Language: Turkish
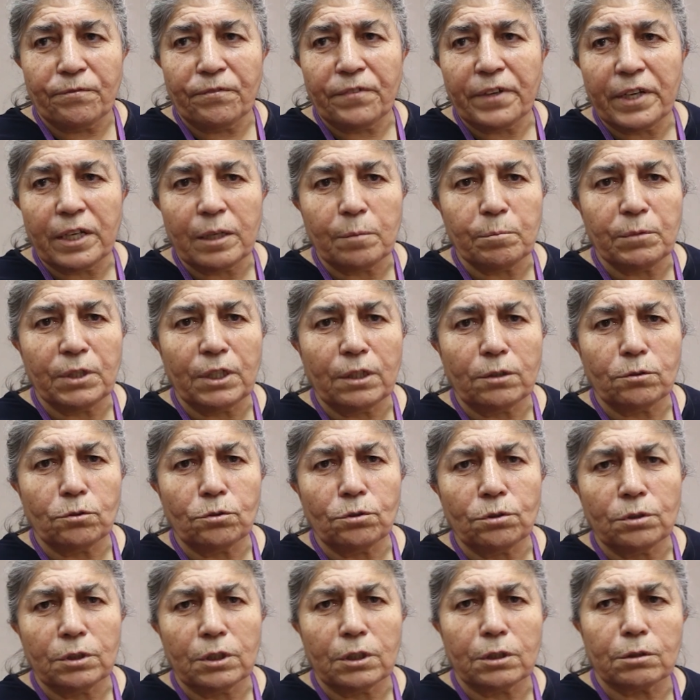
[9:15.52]
vermeyen
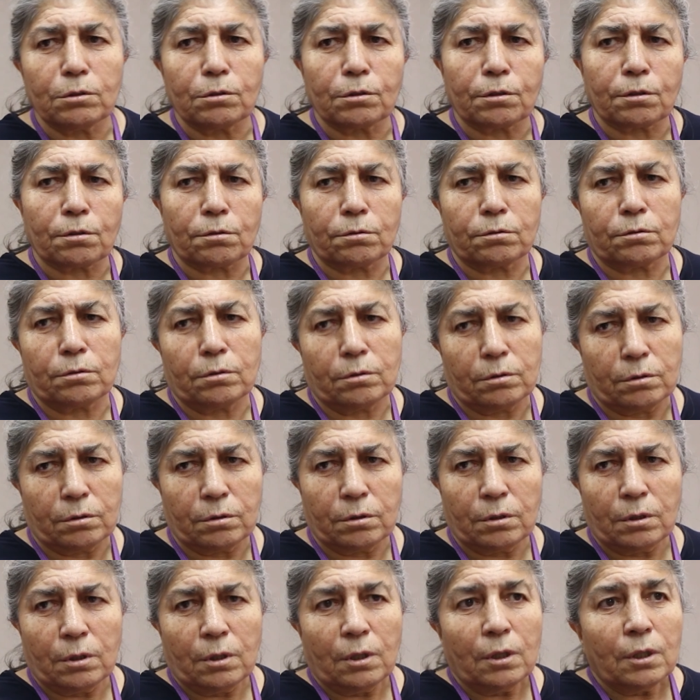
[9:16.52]
onlar olsun.
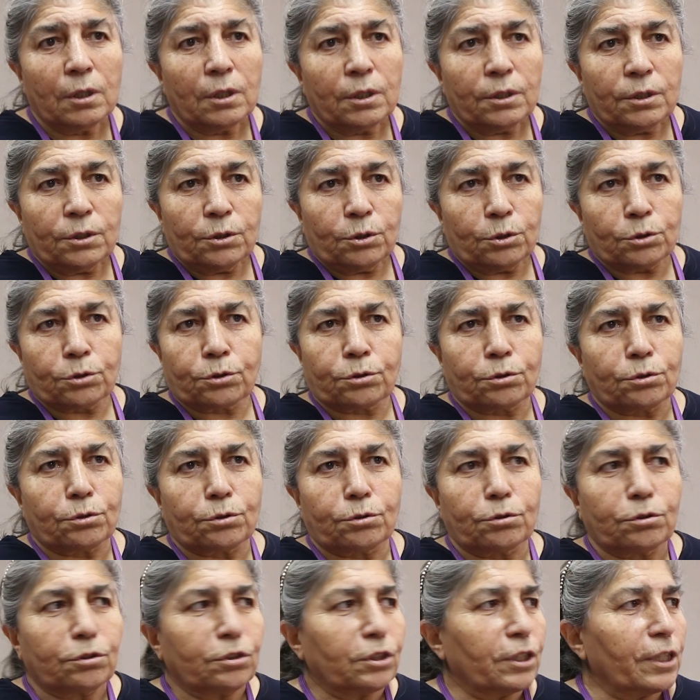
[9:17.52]

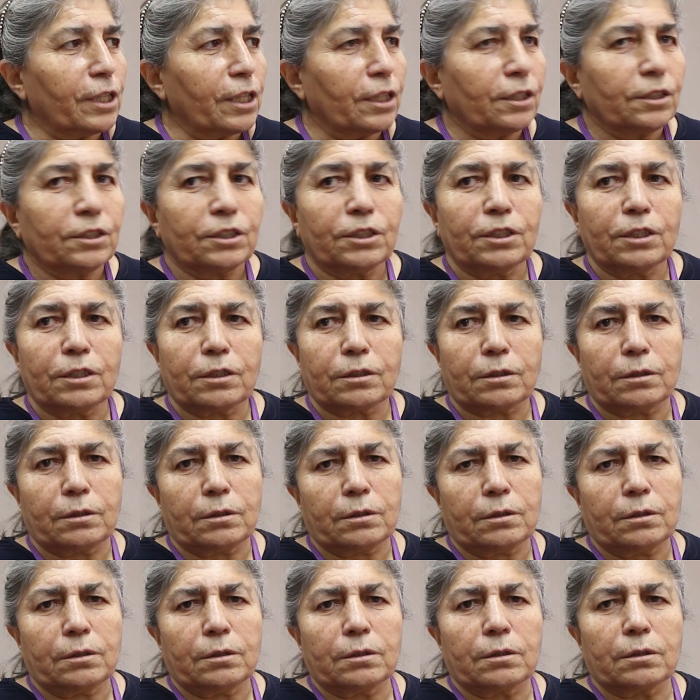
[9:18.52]
Oturduk, dilekçe
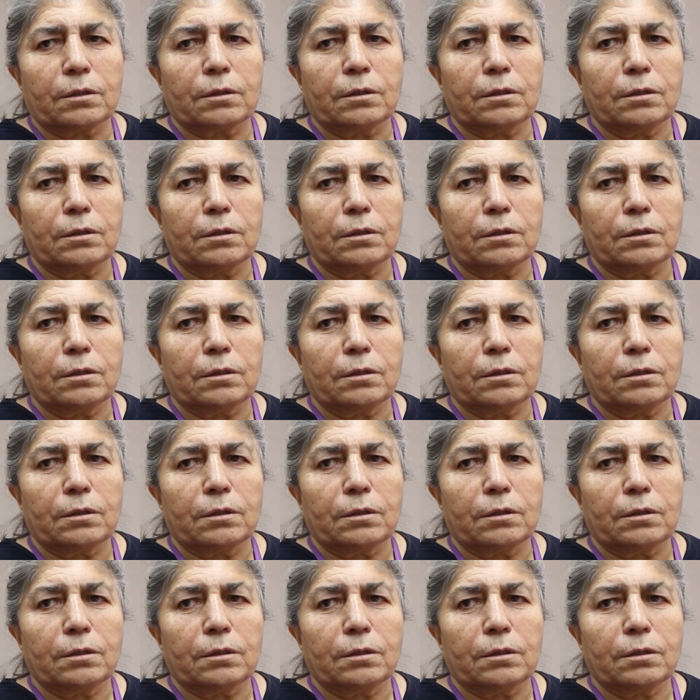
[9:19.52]
yazdık. Ee,